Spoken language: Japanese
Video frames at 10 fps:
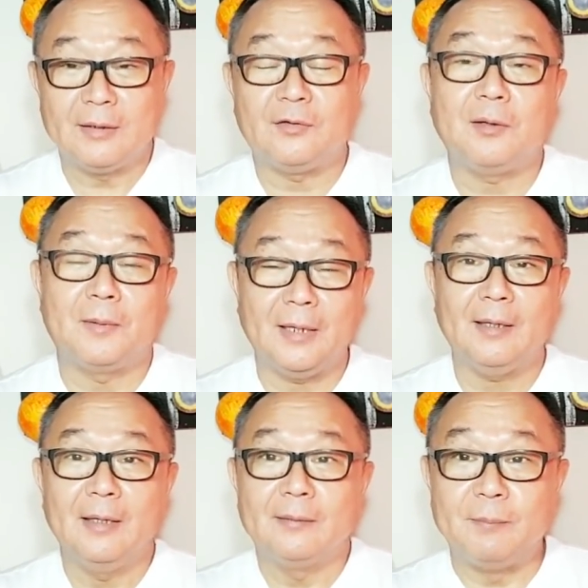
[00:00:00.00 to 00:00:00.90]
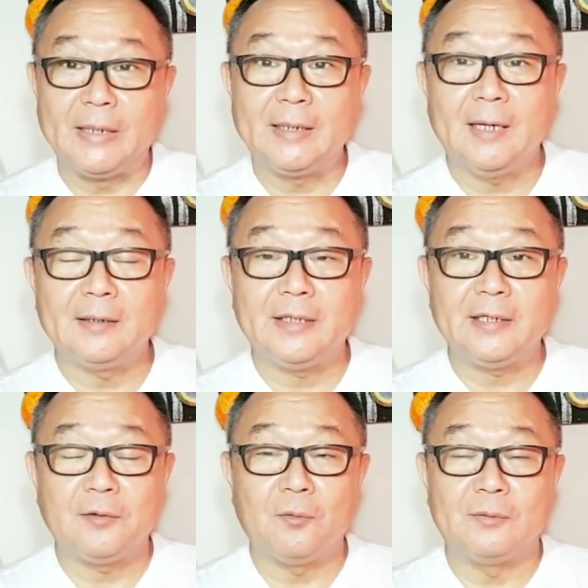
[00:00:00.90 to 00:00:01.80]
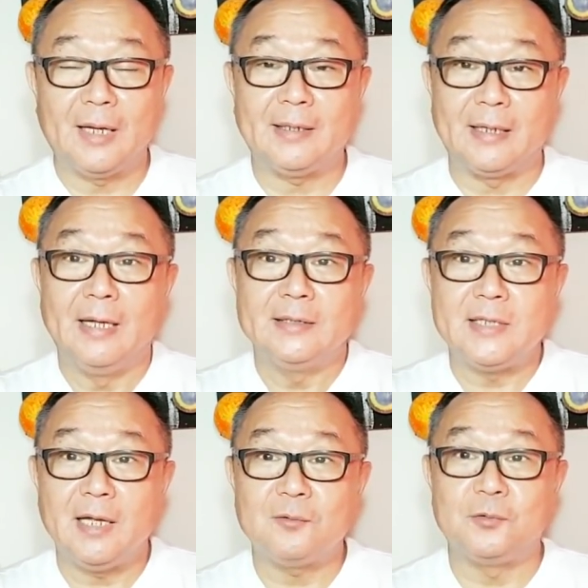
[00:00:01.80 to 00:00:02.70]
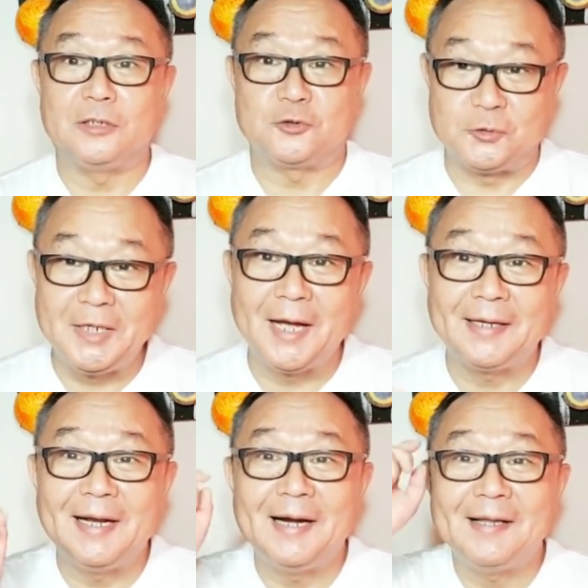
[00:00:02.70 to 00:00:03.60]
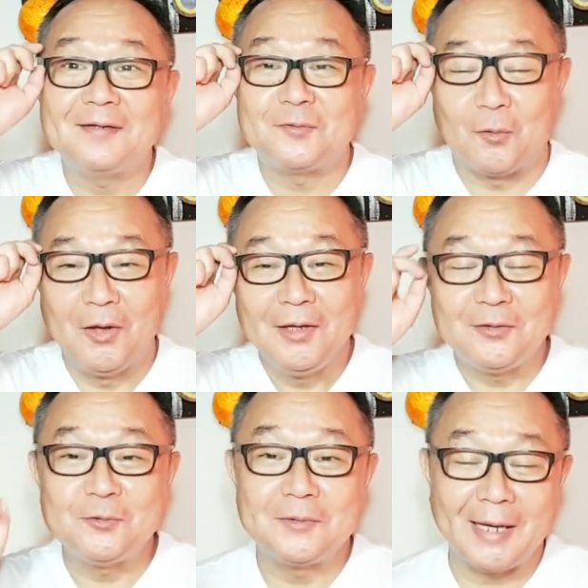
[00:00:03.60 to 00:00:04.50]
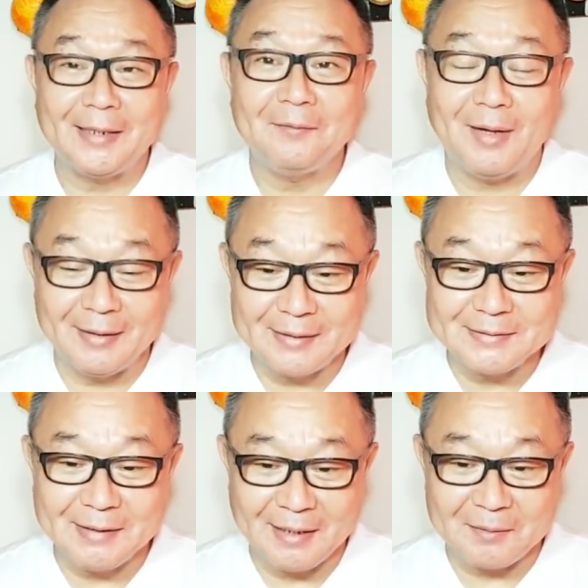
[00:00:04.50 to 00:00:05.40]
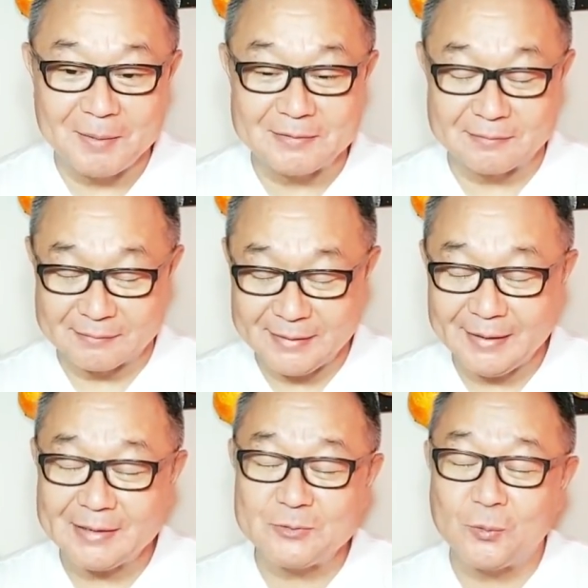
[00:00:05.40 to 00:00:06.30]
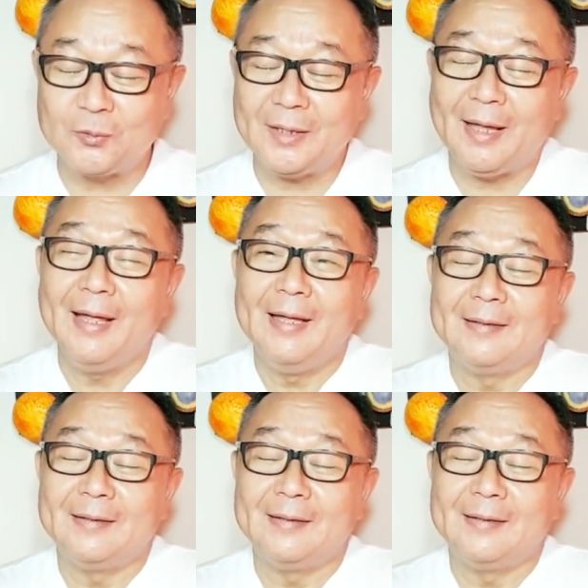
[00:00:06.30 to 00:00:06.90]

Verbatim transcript: 例えばね民間企業なり政府に吸い上げられるというだけの話でありますただそこで